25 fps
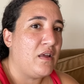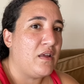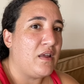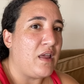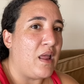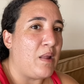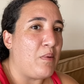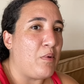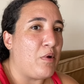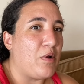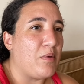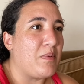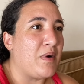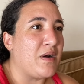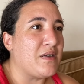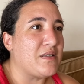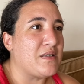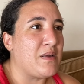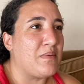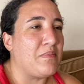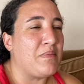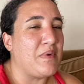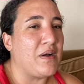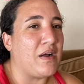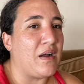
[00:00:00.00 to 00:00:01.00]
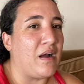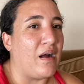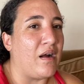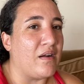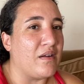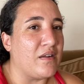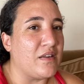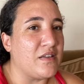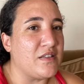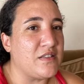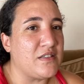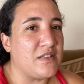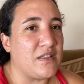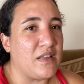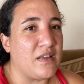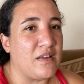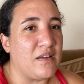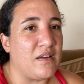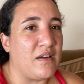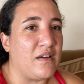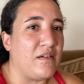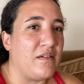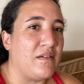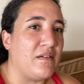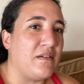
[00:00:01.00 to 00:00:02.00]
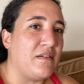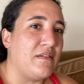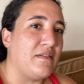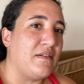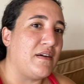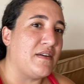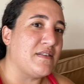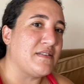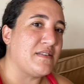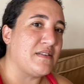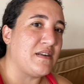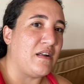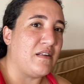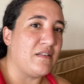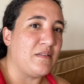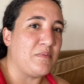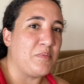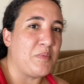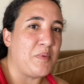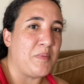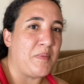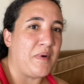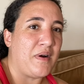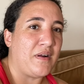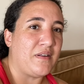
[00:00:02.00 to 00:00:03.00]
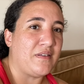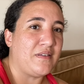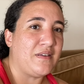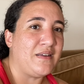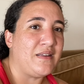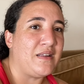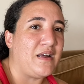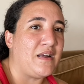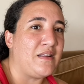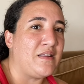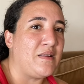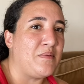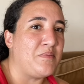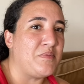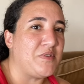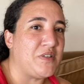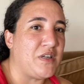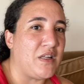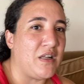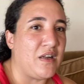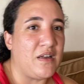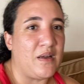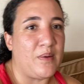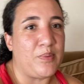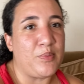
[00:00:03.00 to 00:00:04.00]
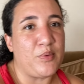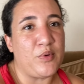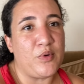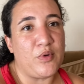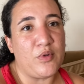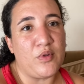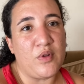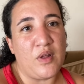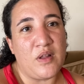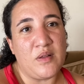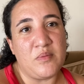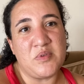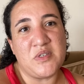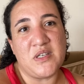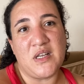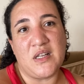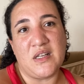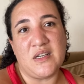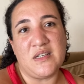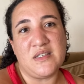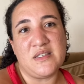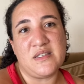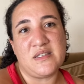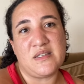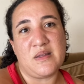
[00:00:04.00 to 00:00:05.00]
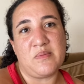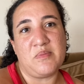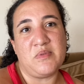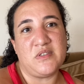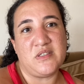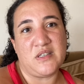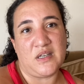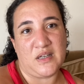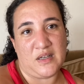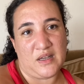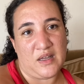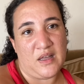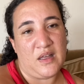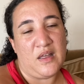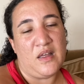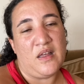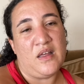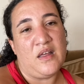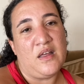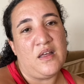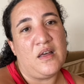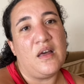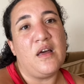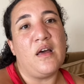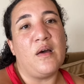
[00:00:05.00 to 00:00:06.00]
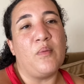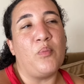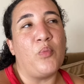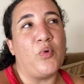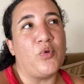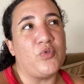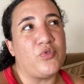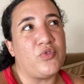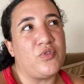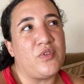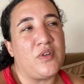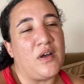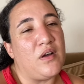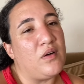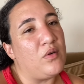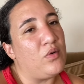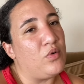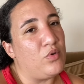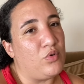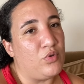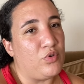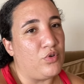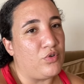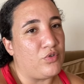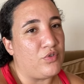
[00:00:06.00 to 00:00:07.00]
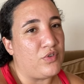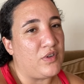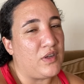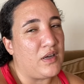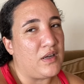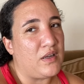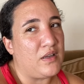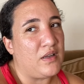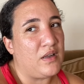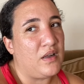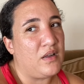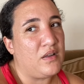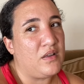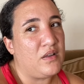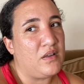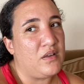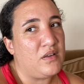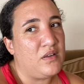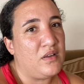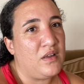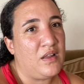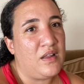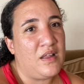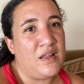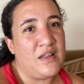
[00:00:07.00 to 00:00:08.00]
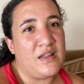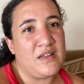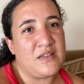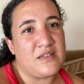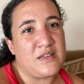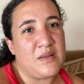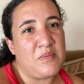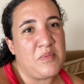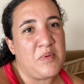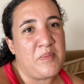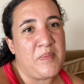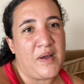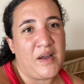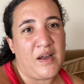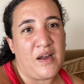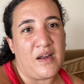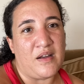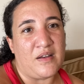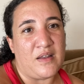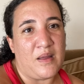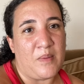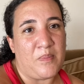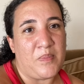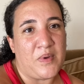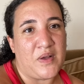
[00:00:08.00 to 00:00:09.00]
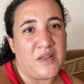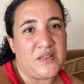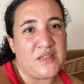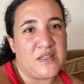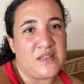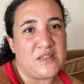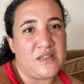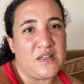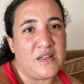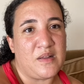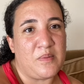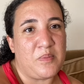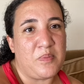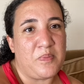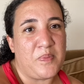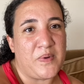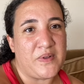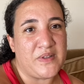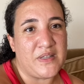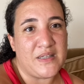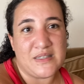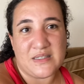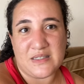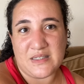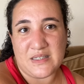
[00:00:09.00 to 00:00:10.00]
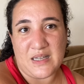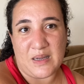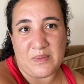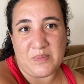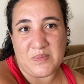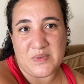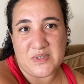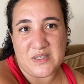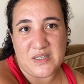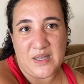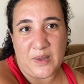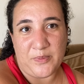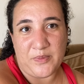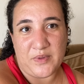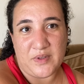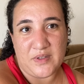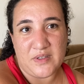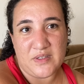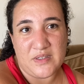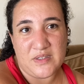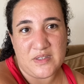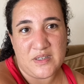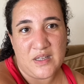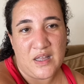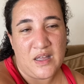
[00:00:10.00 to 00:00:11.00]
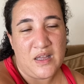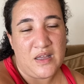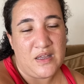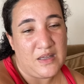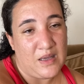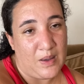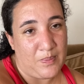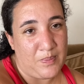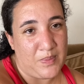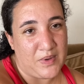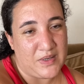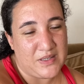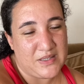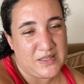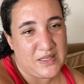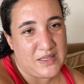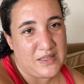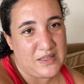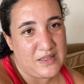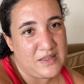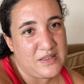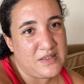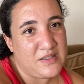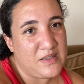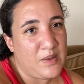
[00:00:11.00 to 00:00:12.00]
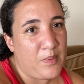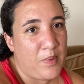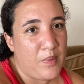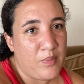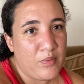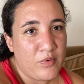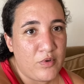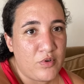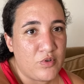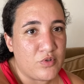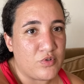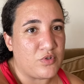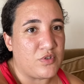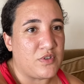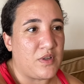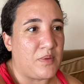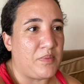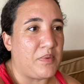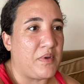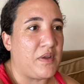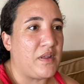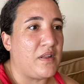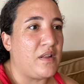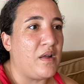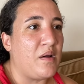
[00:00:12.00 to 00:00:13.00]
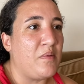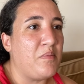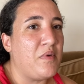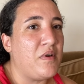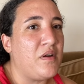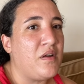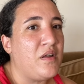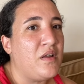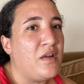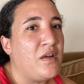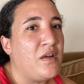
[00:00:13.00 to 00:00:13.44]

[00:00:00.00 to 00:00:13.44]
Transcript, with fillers: Yani böyle bazen makarna işte hazır aldım bir mantı ya da annem bir şeyler yaptırıyordu. Hani bir şeyler ısıtabilecek modda oluyordu yani. Hani, hani en azından bir makarna yapmak istediniz ya da bir patates kızartması yaptınız, yapmak istediniz yapabiliyorsunuz tabii ki de ama